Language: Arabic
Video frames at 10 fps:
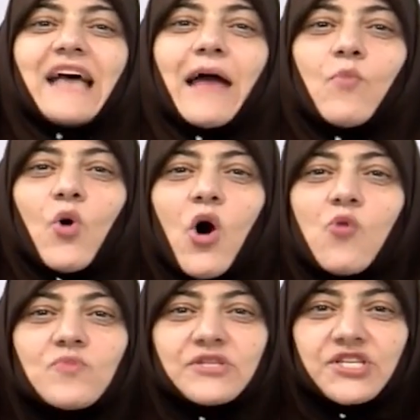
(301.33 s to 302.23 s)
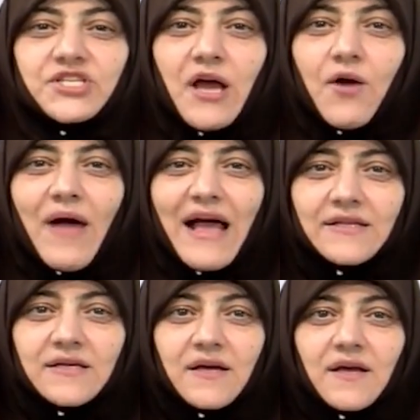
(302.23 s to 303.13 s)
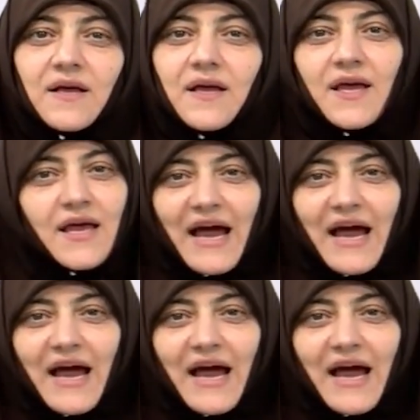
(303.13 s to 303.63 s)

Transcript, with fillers: عن مقاومه الشهوات إيه